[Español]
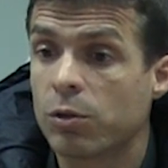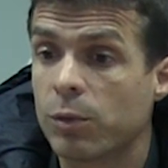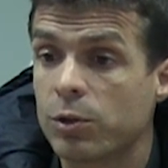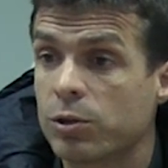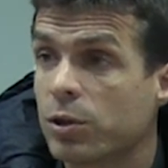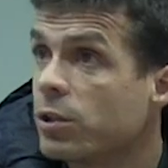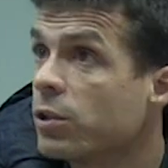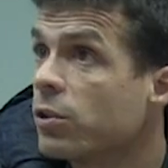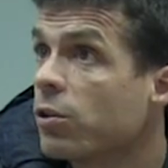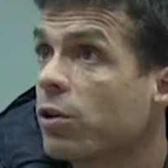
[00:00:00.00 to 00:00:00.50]

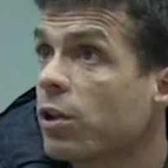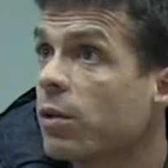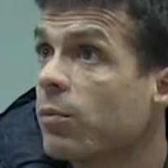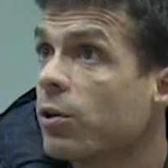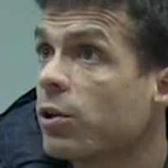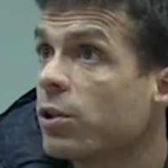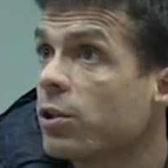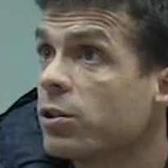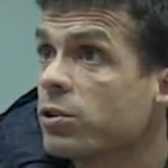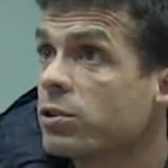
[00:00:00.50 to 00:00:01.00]
auténticos
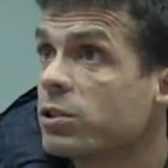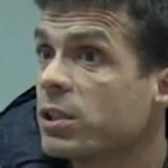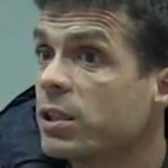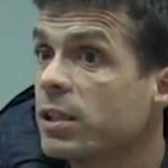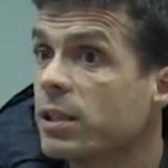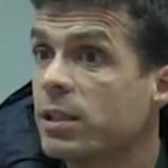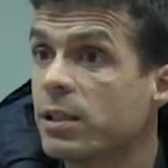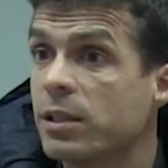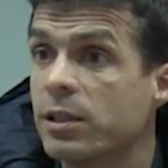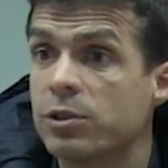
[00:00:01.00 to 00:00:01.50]
demonios
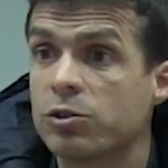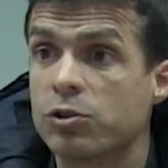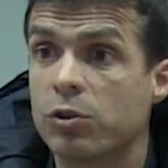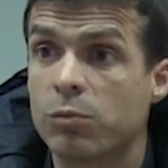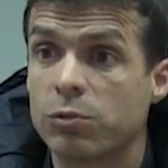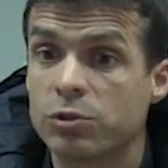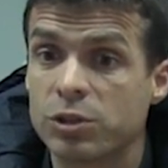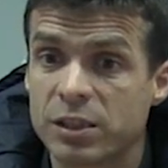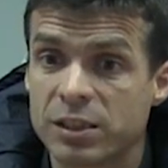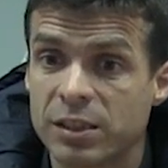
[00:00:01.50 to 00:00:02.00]
y,
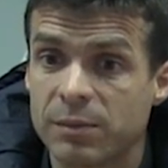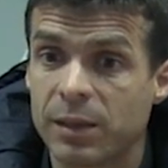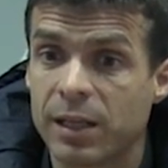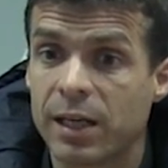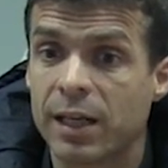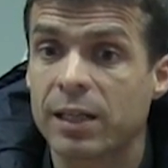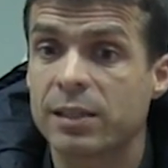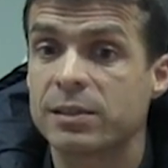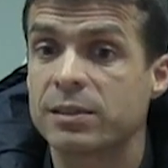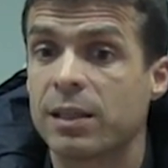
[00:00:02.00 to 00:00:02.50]
son muchas
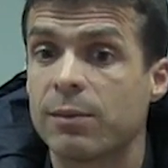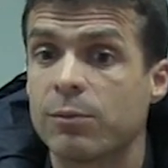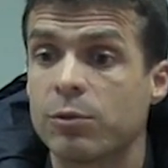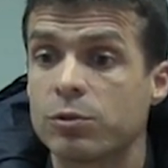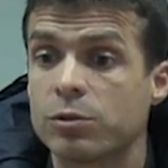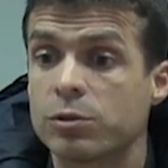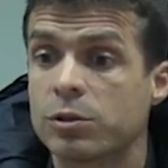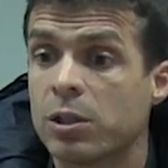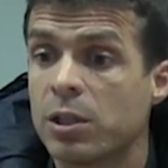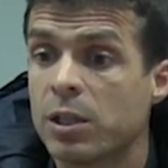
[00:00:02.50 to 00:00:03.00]
semanas que
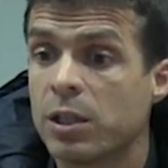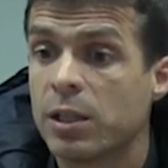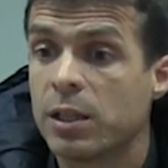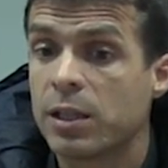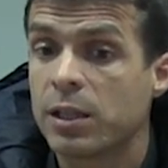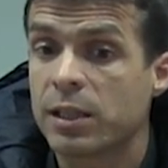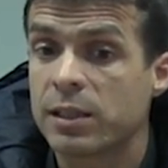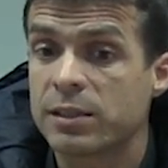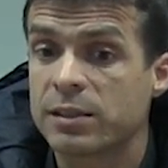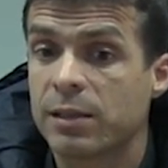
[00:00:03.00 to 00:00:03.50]
estamos,
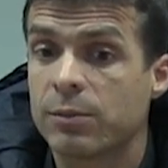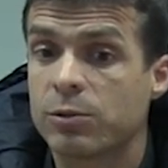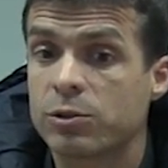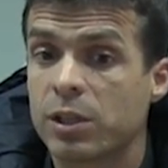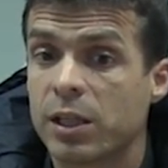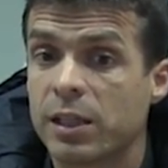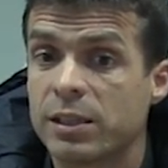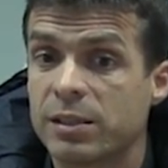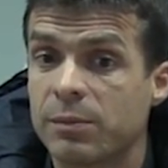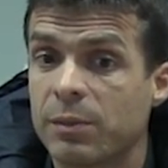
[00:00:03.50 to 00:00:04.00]
que
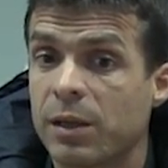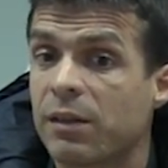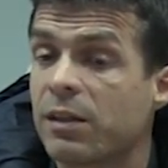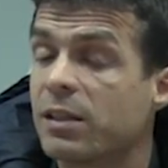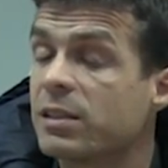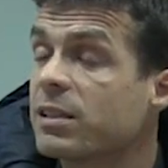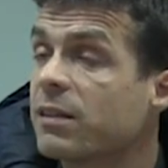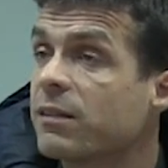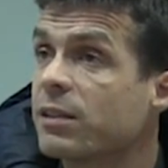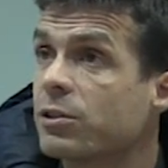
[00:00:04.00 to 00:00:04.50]
estamos ahí, se
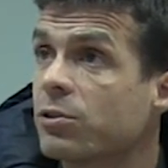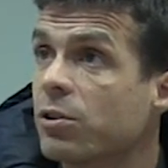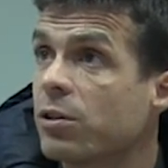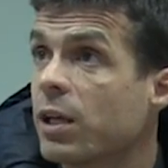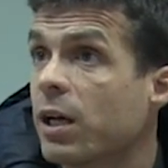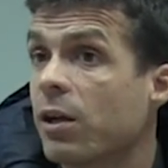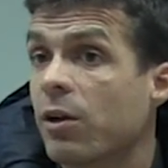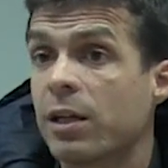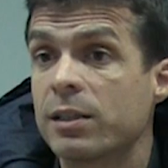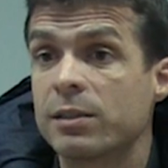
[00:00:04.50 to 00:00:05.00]
merecen esta
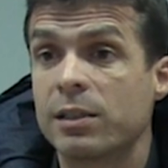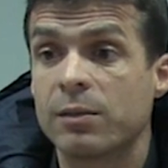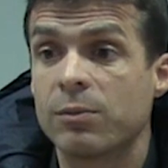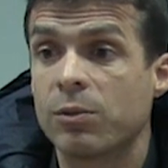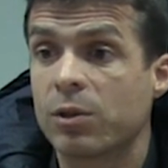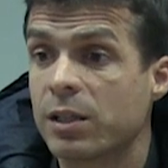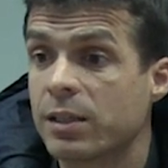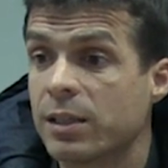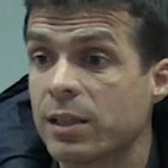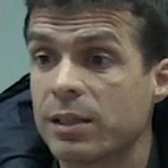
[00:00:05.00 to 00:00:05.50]
victoria. Ahora
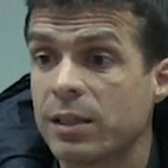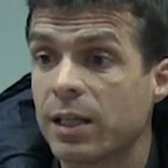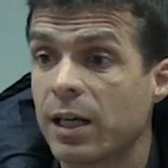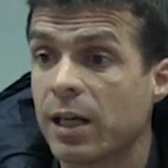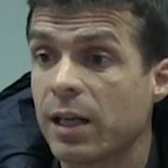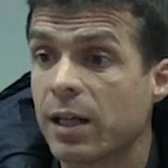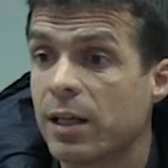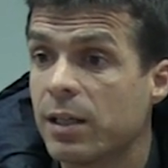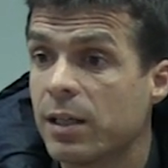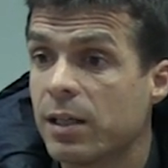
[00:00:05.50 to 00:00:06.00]
tenemos que
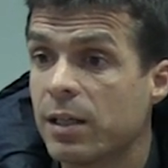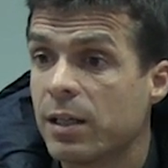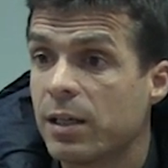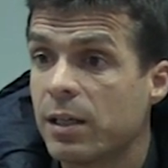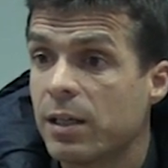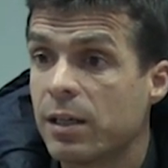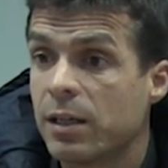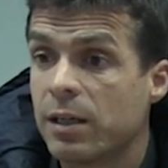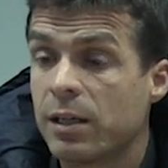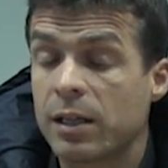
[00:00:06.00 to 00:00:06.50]
intentar
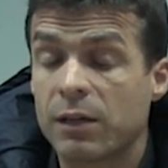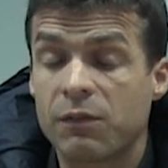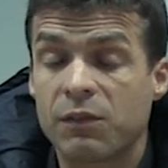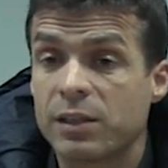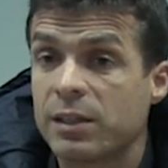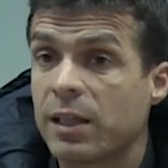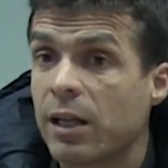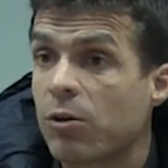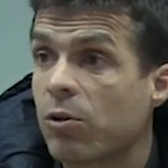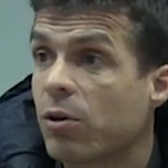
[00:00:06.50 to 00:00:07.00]

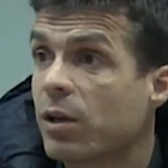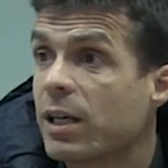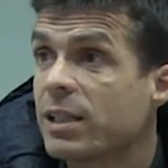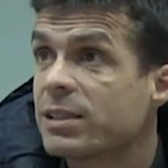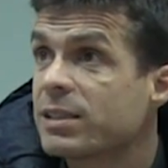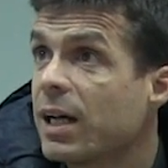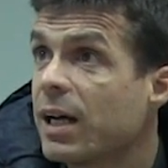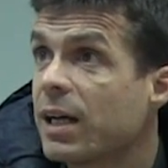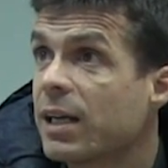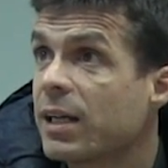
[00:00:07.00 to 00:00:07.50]
refrendarlo en
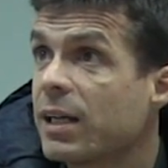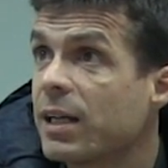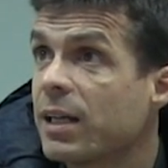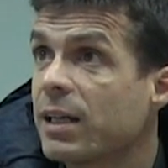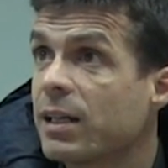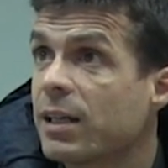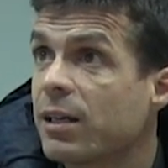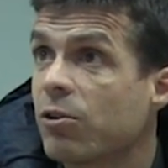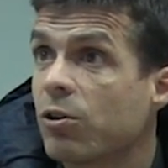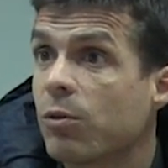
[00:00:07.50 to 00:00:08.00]
casa,
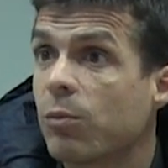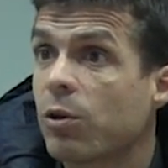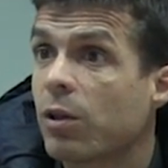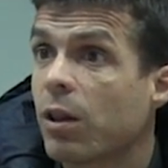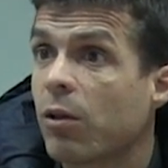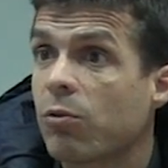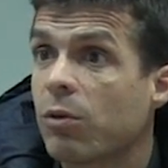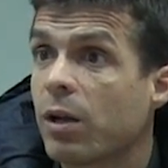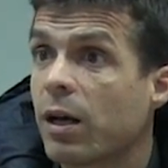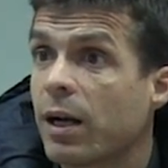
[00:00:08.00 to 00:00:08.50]
que, no hemos
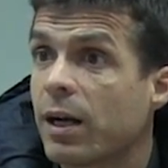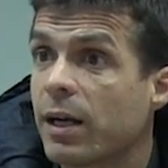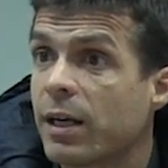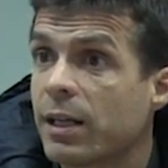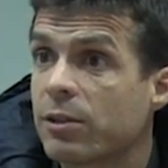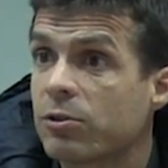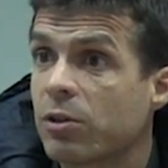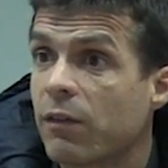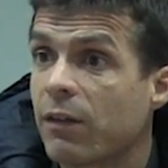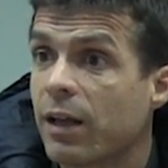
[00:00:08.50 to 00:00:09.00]
dado una
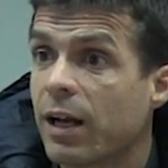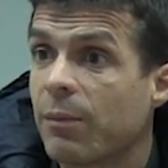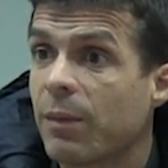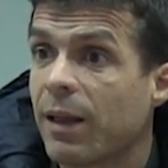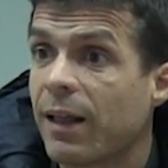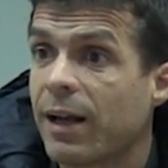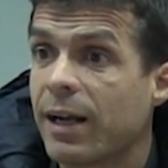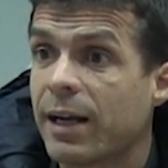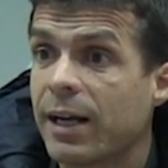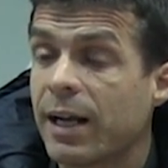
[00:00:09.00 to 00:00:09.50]
alegría todavía a la
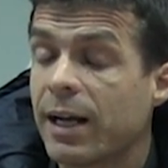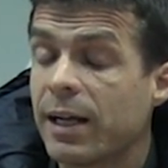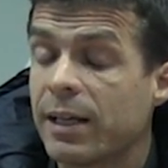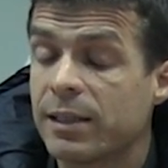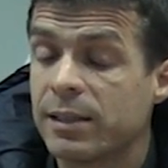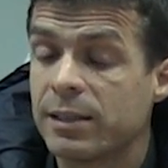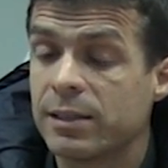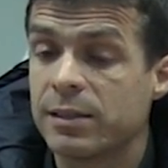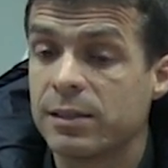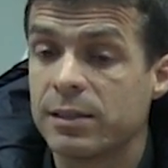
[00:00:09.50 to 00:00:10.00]
Madalena
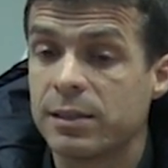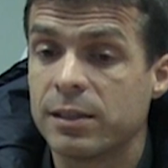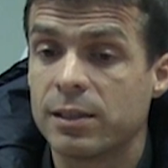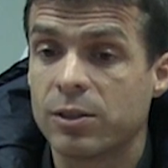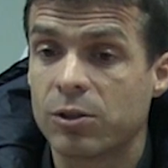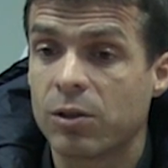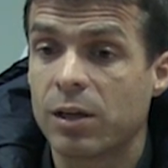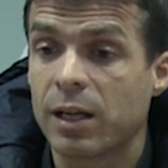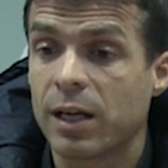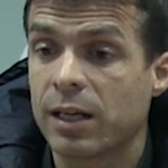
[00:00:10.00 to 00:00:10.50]
y
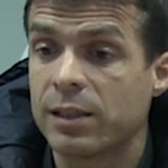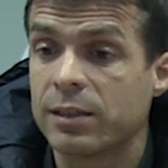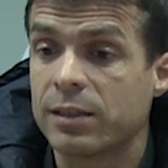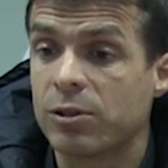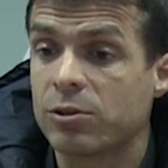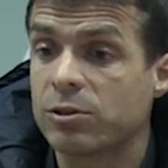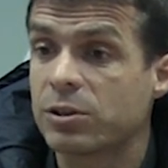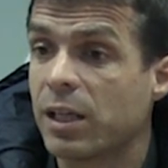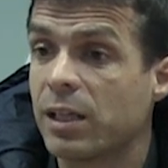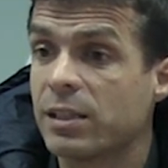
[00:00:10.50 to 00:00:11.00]
creo que la
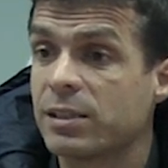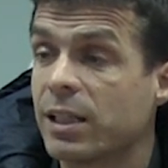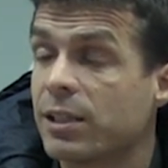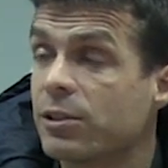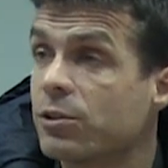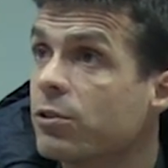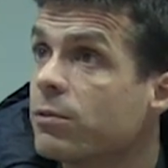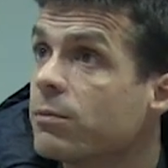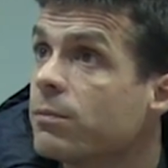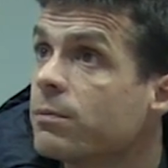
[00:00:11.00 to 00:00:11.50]
gente lo está
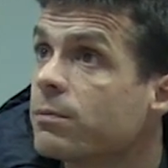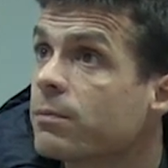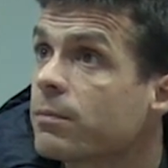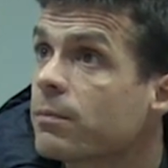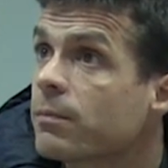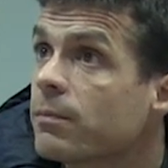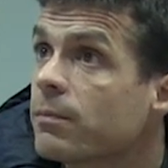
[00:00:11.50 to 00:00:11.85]
deseando